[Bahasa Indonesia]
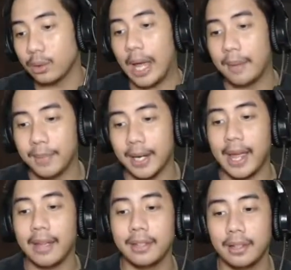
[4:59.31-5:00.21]
Ember
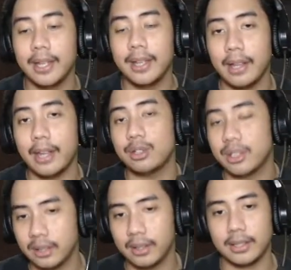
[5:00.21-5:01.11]

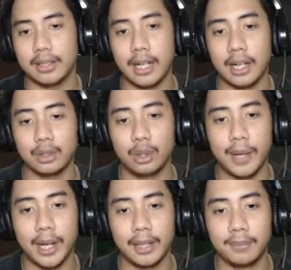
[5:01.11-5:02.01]
Annihilation guys. Kita akan coba
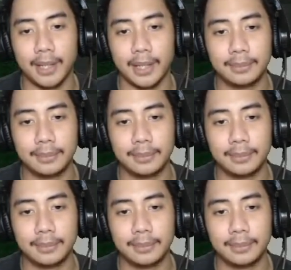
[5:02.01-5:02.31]
kayak gimana.